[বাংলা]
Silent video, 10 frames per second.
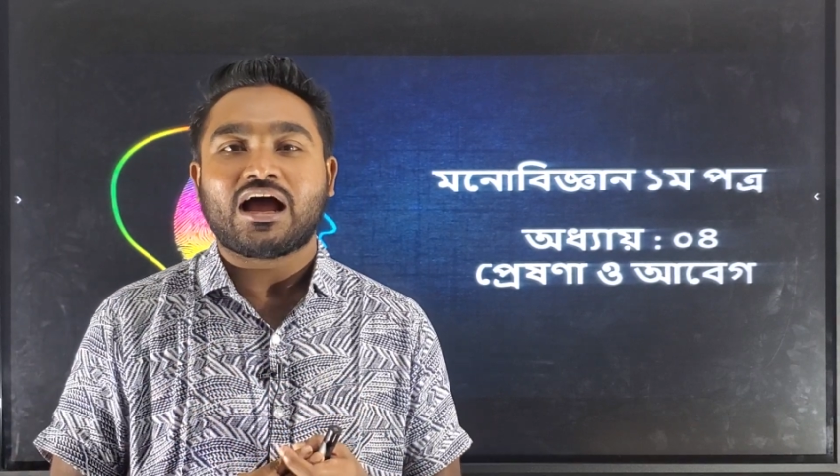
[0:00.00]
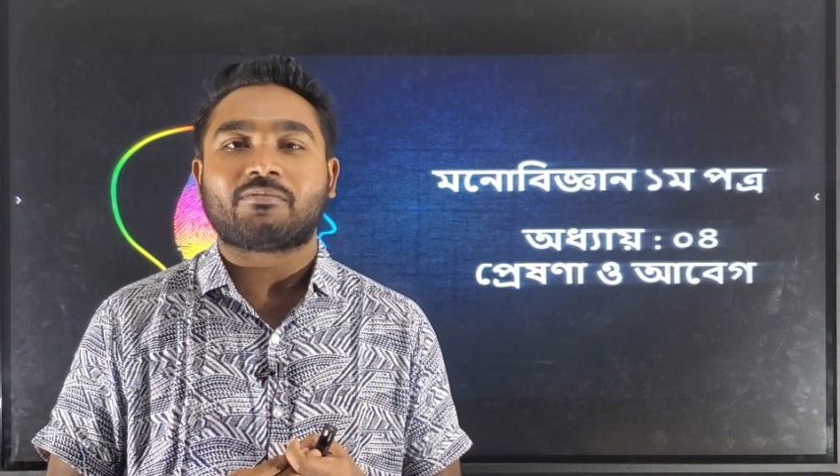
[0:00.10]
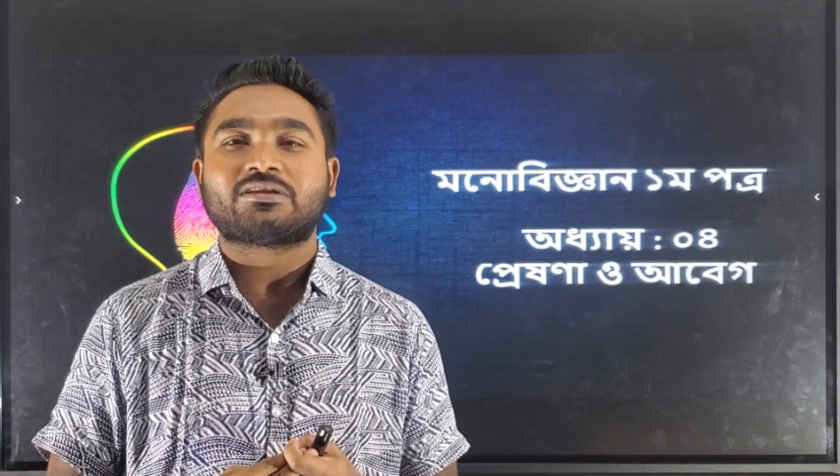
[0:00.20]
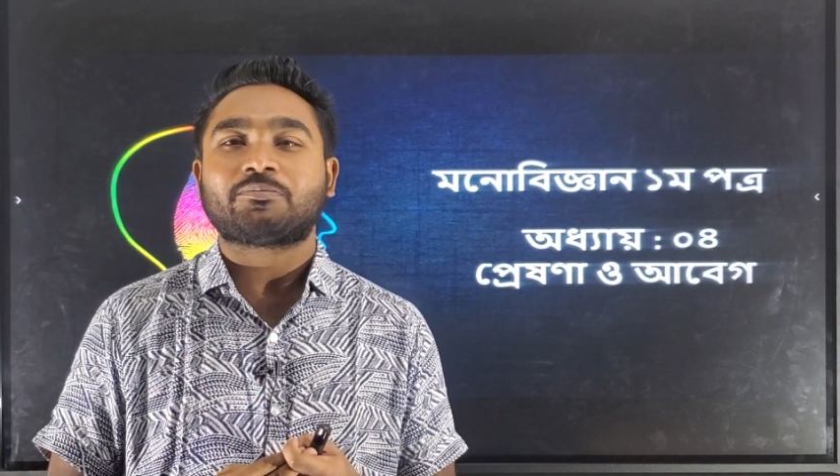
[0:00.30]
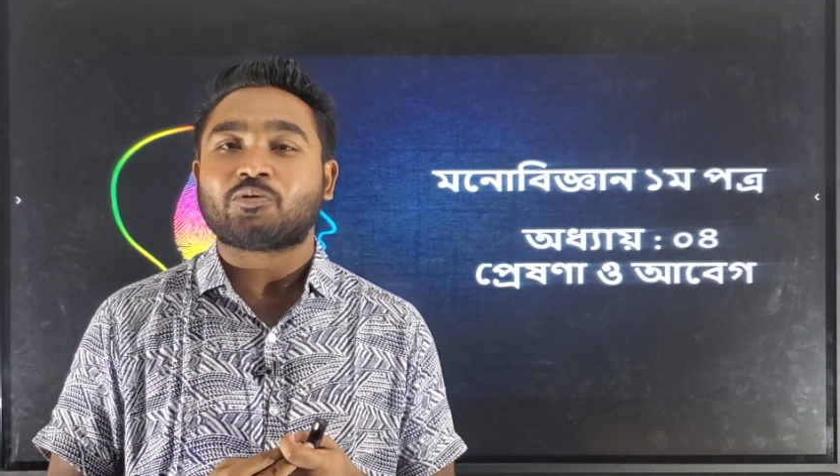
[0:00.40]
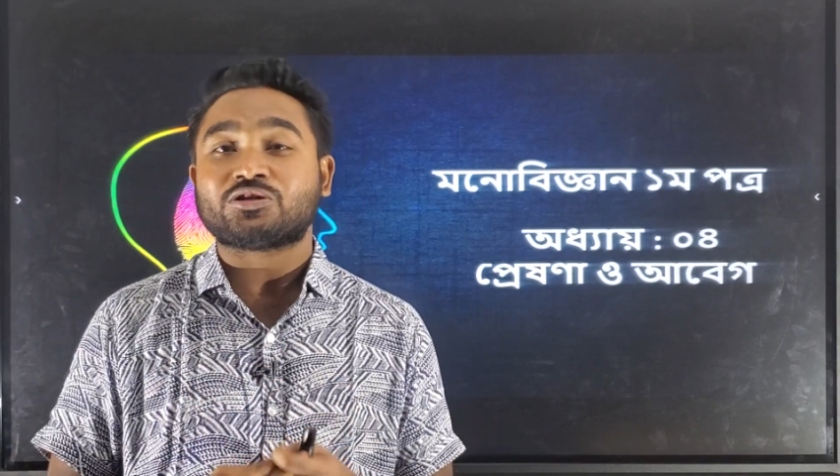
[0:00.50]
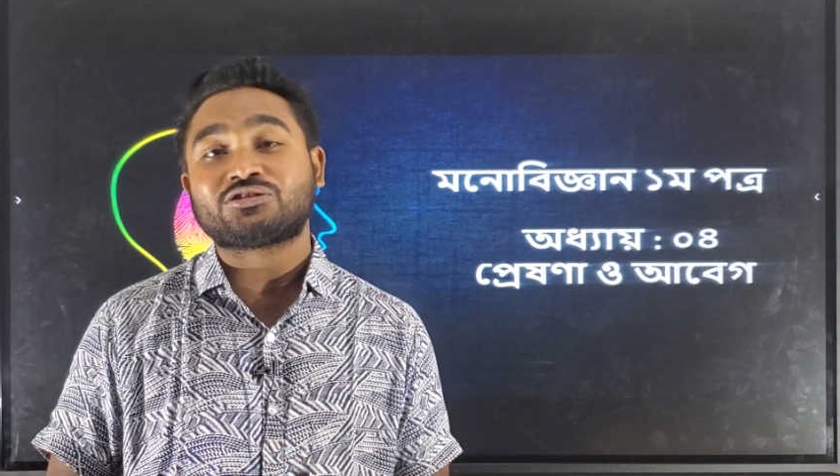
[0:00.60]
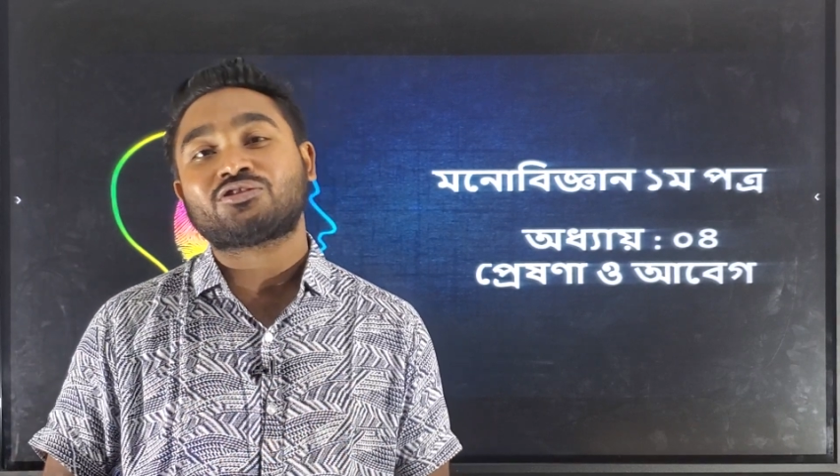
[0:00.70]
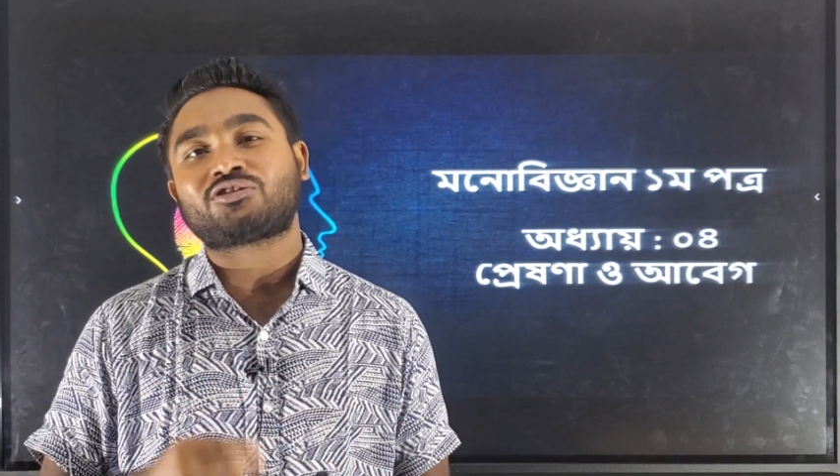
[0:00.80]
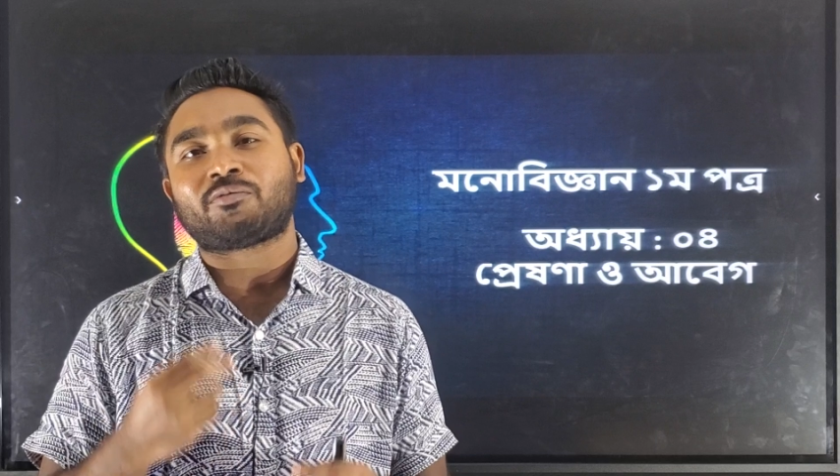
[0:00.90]
আমাদের
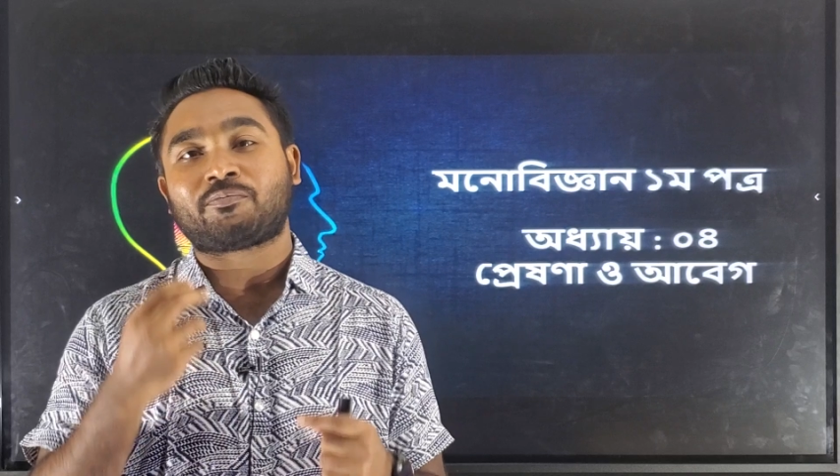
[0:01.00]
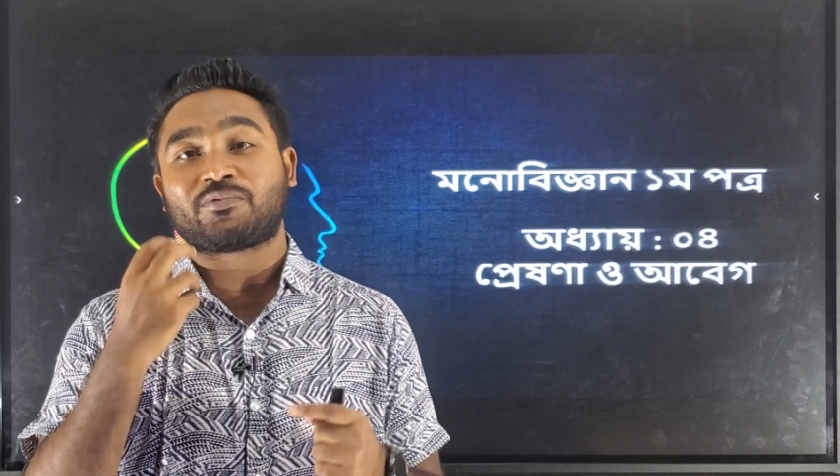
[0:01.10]
পরিচিত তবে